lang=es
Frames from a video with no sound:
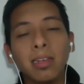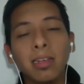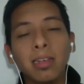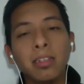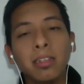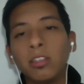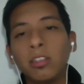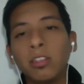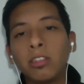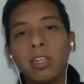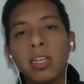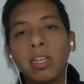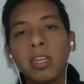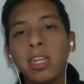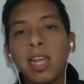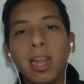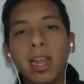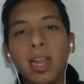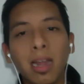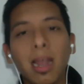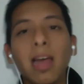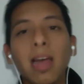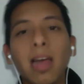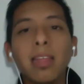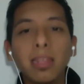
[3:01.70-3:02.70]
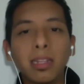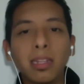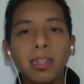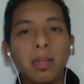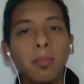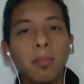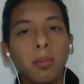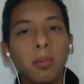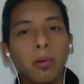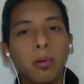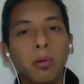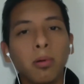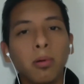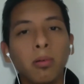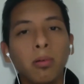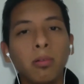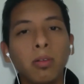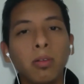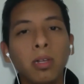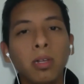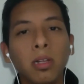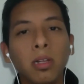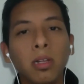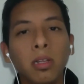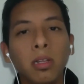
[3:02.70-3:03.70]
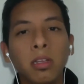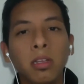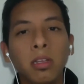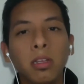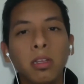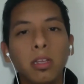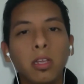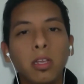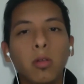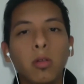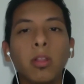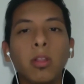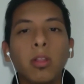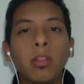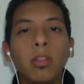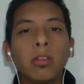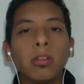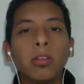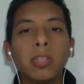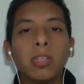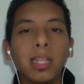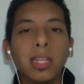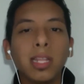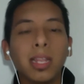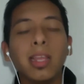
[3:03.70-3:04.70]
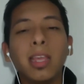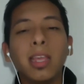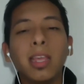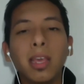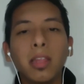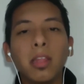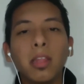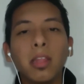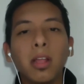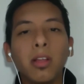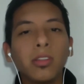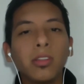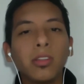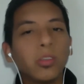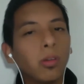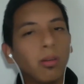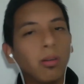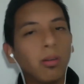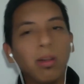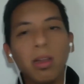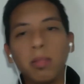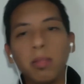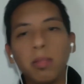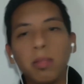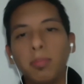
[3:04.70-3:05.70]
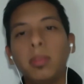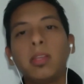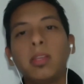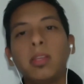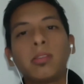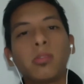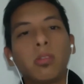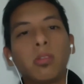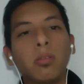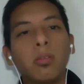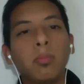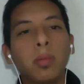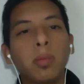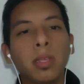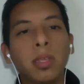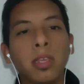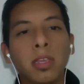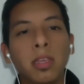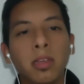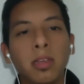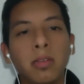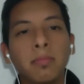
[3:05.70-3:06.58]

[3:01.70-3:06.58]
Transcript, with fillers: y no tenía a nadie tampoco. Y cuando se dirige a Dios solo le pide su compañía.